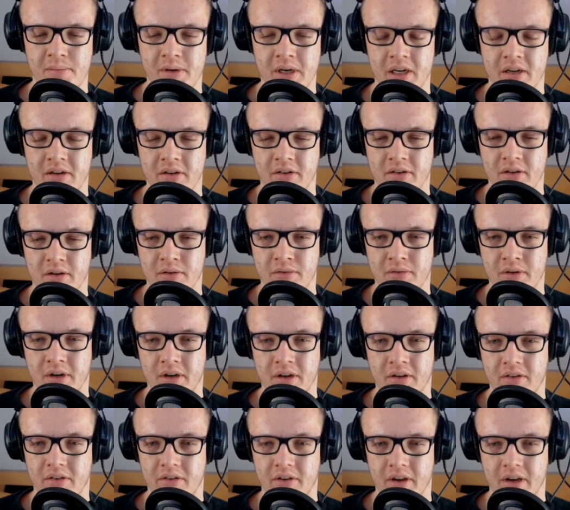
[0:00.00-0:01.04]
Beat ist auch
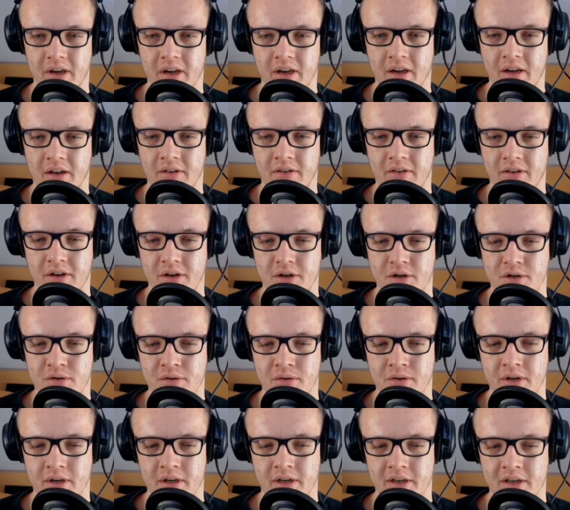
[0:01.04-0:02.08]
wirklich sehr, sehr
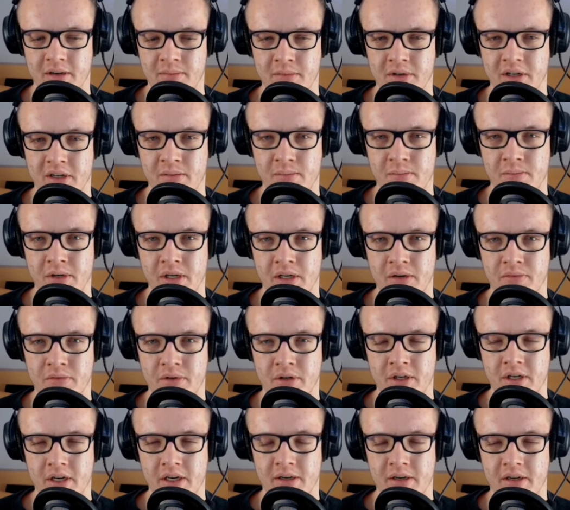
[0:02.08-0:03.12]
schön, Alter. Mit dem Beat
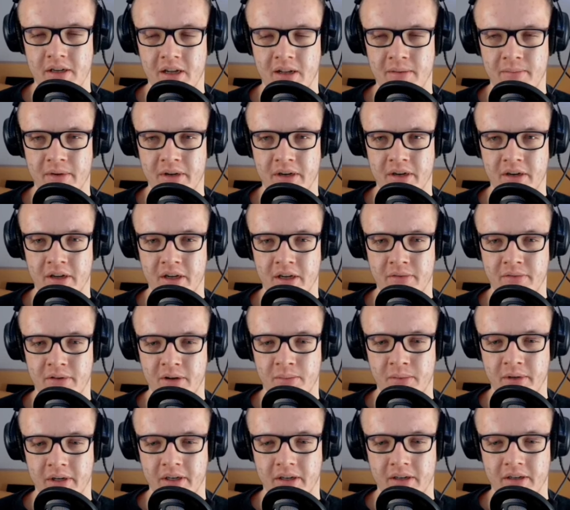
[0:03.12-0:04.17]
würde ich echt gerne mal eine Nacht
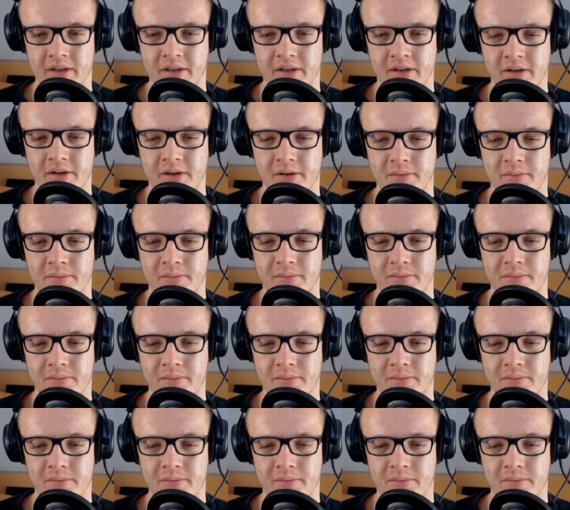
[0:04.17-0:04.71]
verbringen, Alter.